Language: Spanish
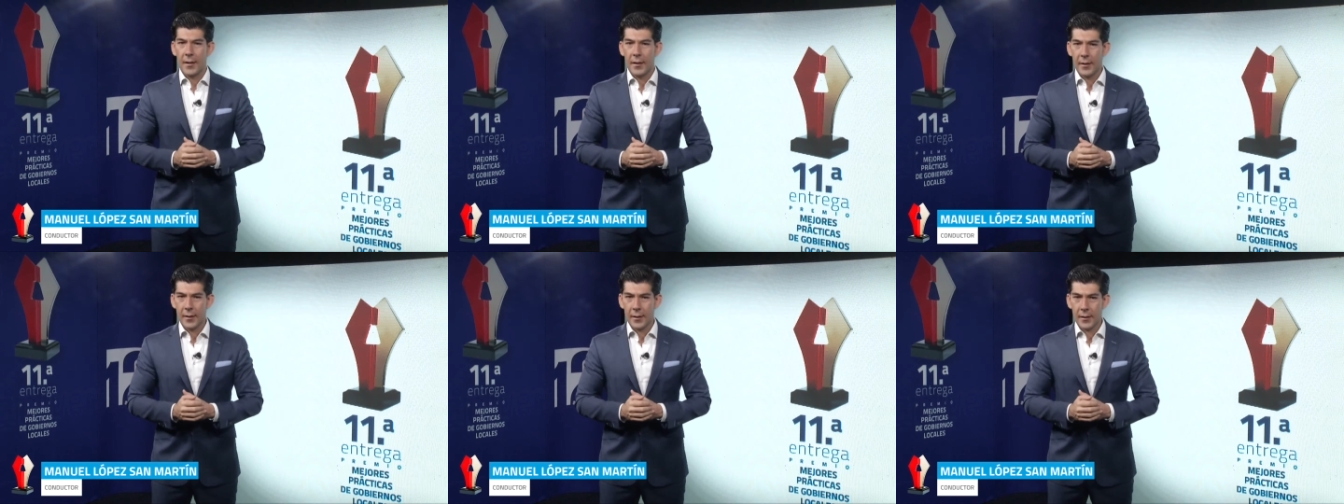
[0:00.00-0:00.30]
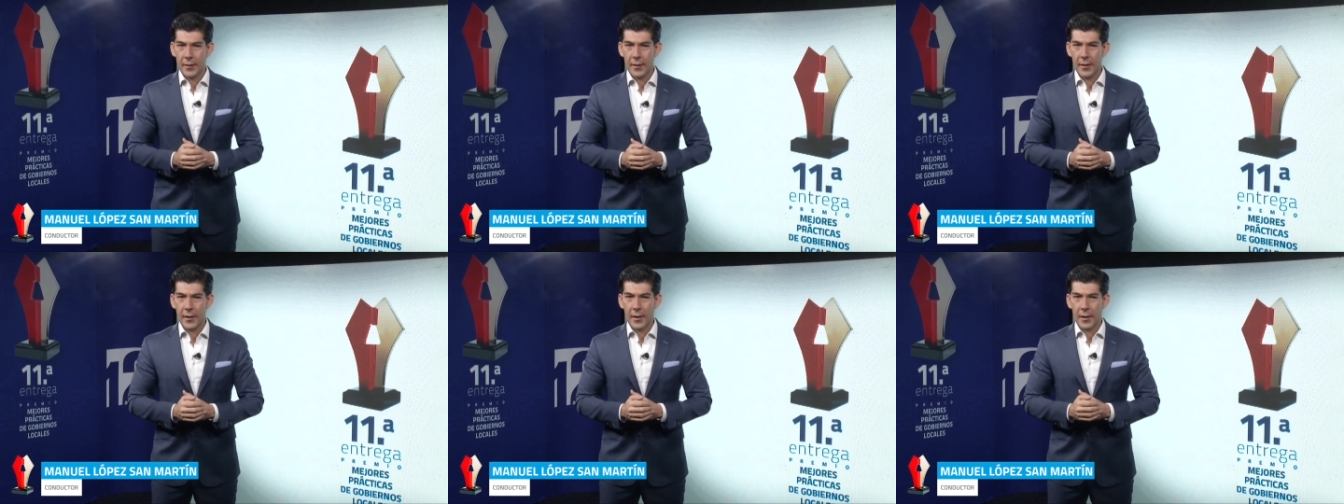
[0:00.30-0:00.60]

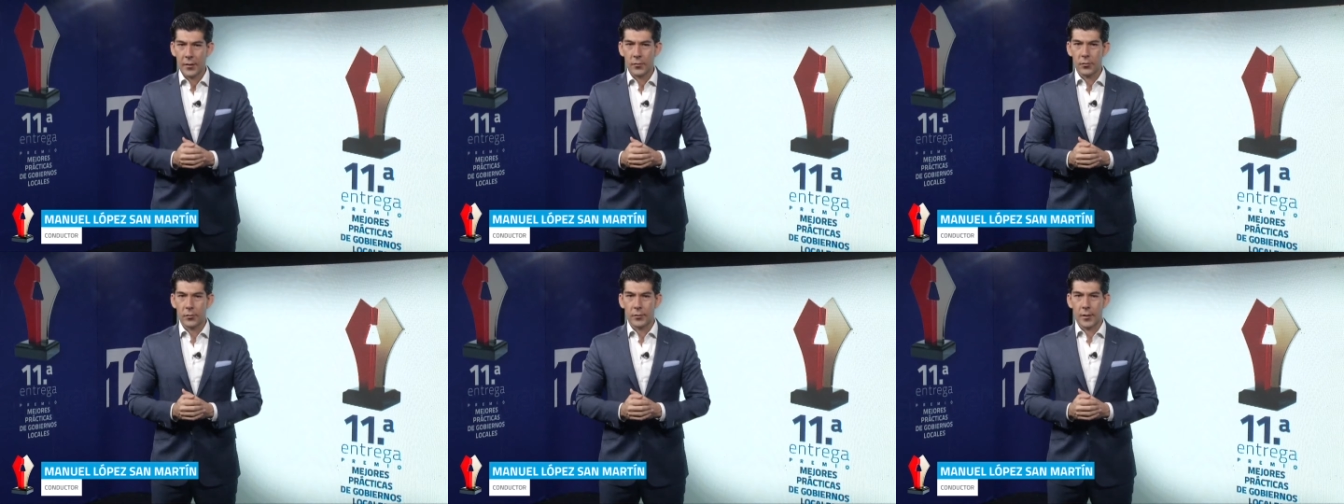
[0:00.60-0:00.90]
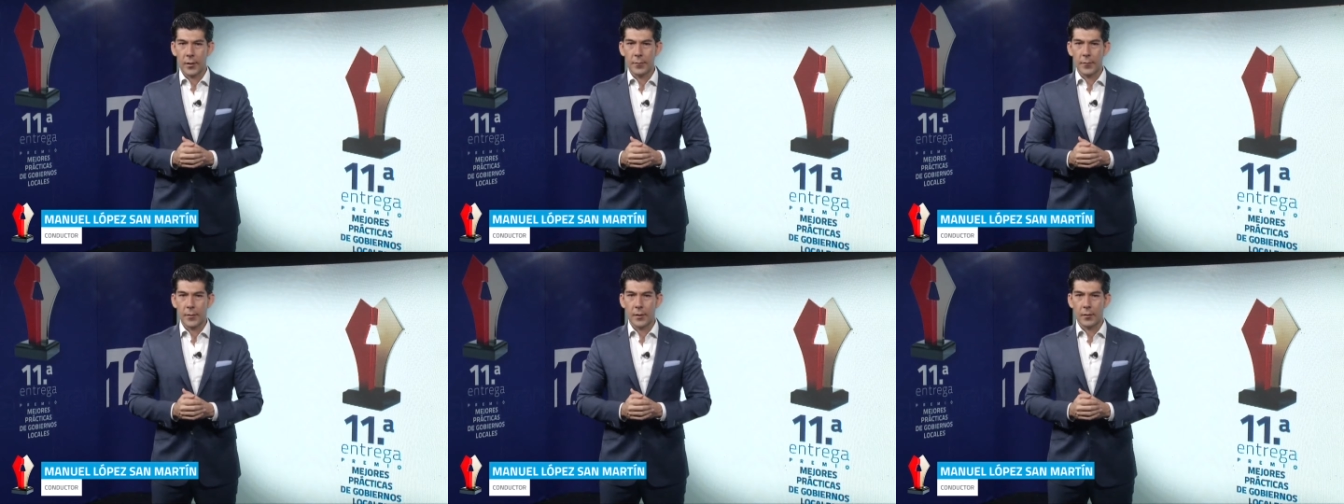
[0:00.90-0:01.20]
en el
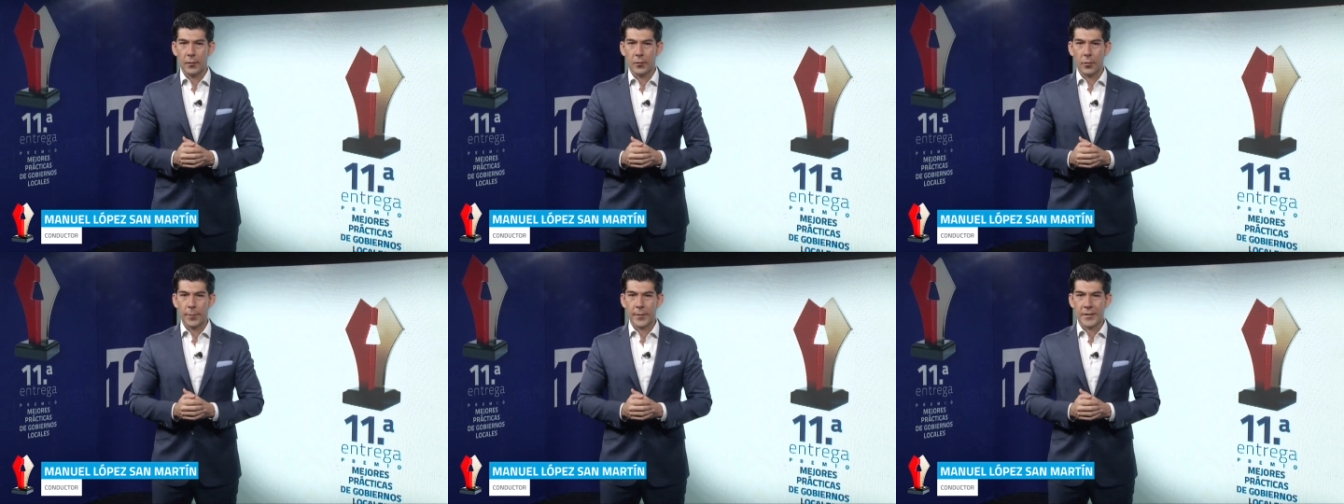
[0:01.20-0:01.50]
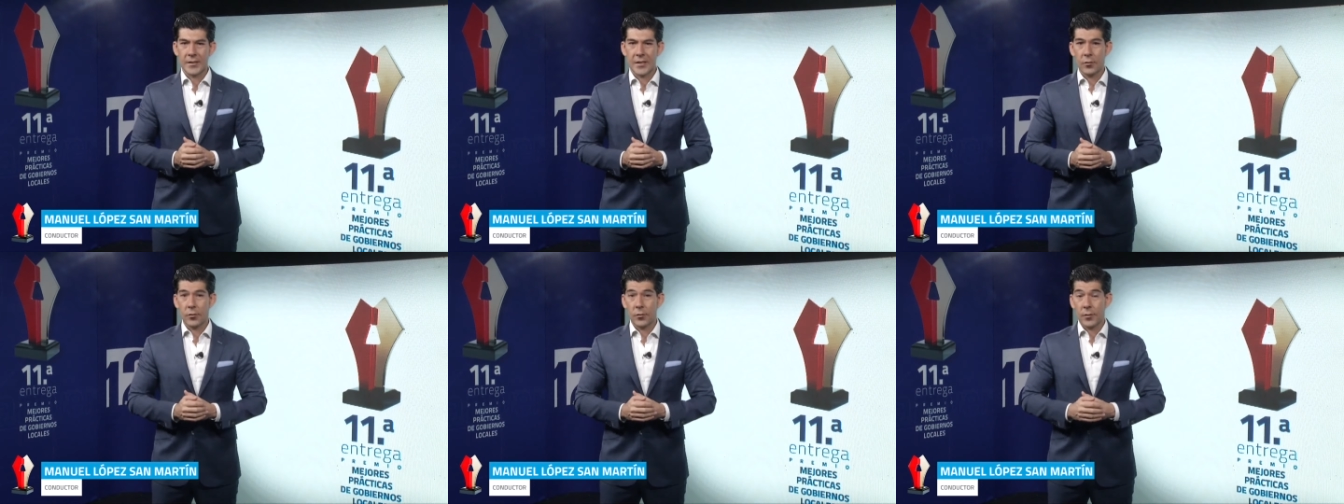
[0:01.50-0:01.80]
ayuntamiento,
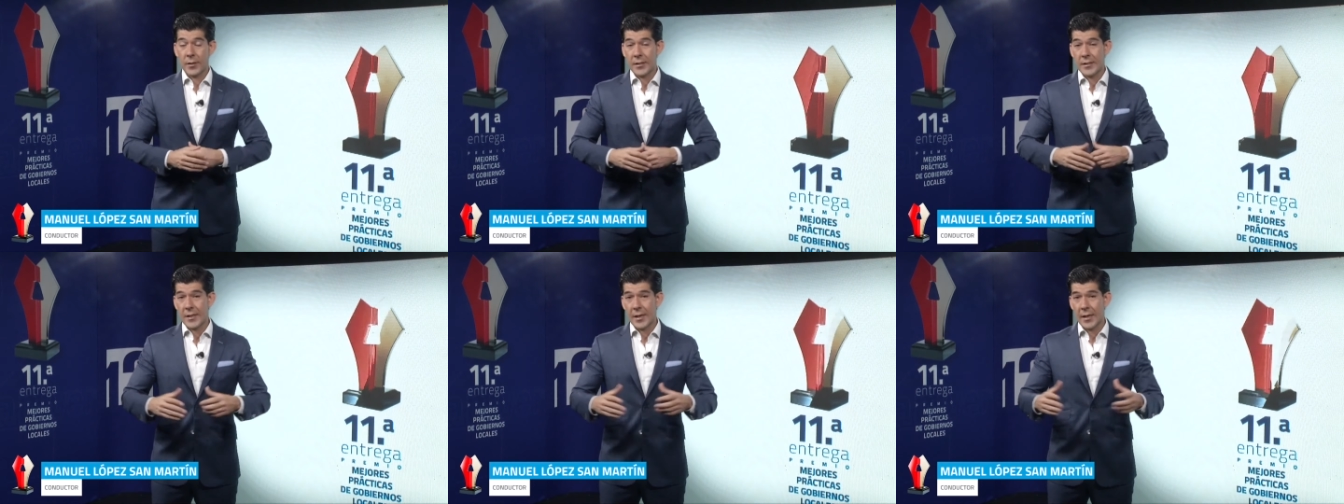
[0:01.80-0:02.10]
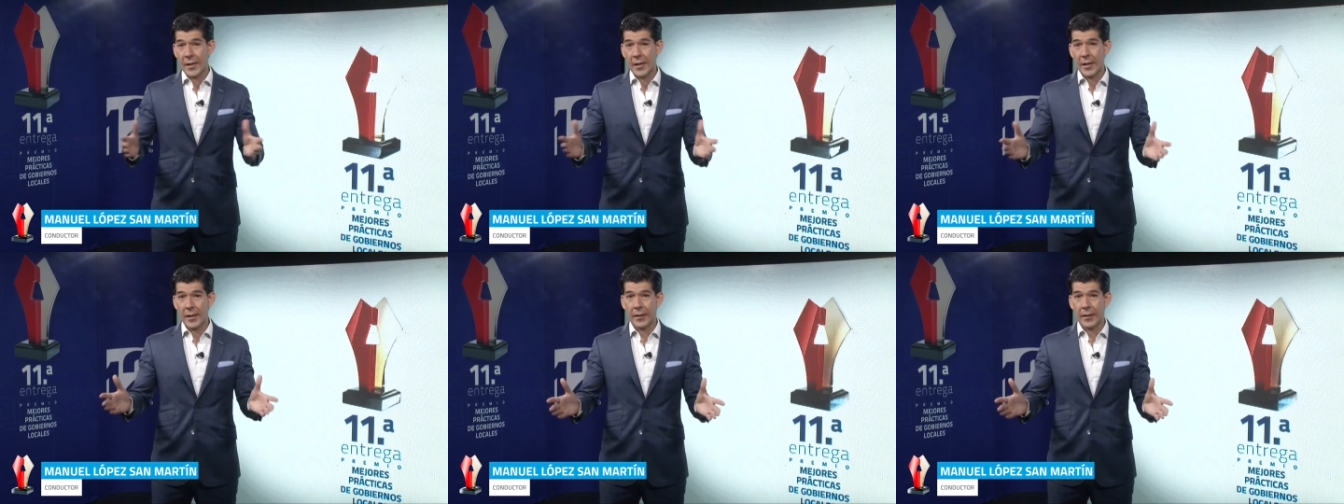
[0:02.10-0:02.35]
pasando de ser el